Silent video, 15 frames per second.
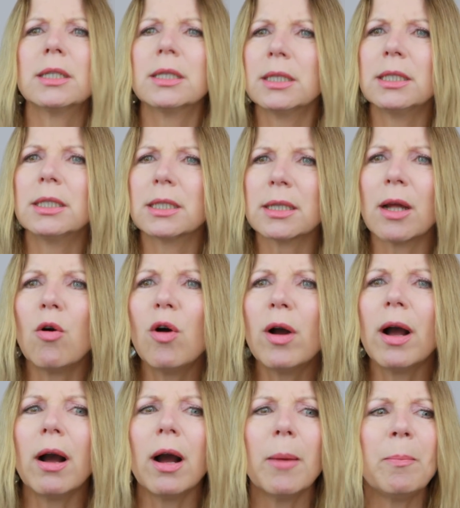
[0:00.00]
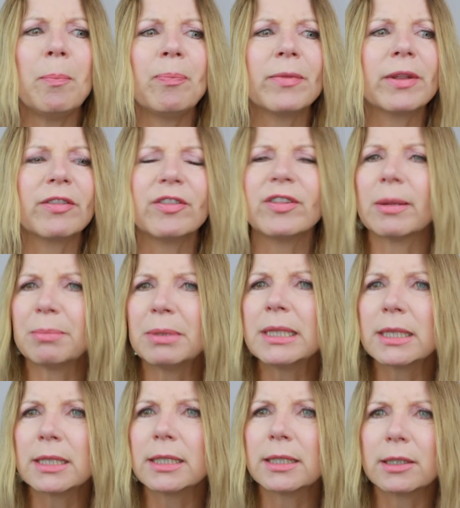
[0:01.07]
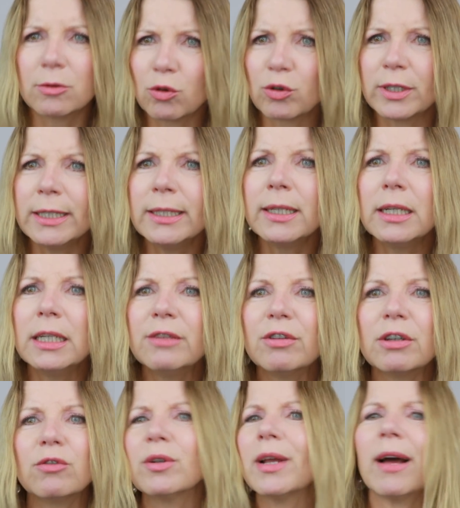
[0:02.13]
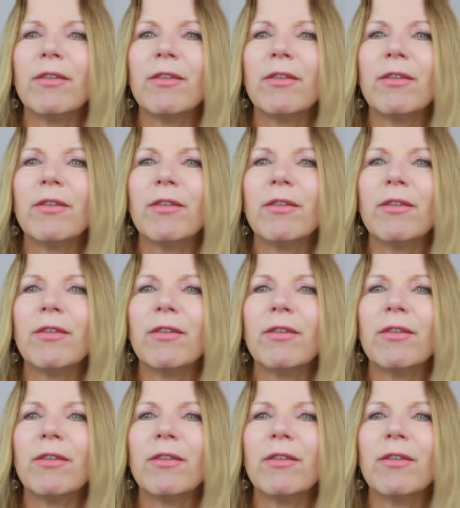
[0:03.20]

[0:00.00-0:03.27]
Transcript: dass die das auch haben, dass dieser Pinsel dorthin geliefert wird.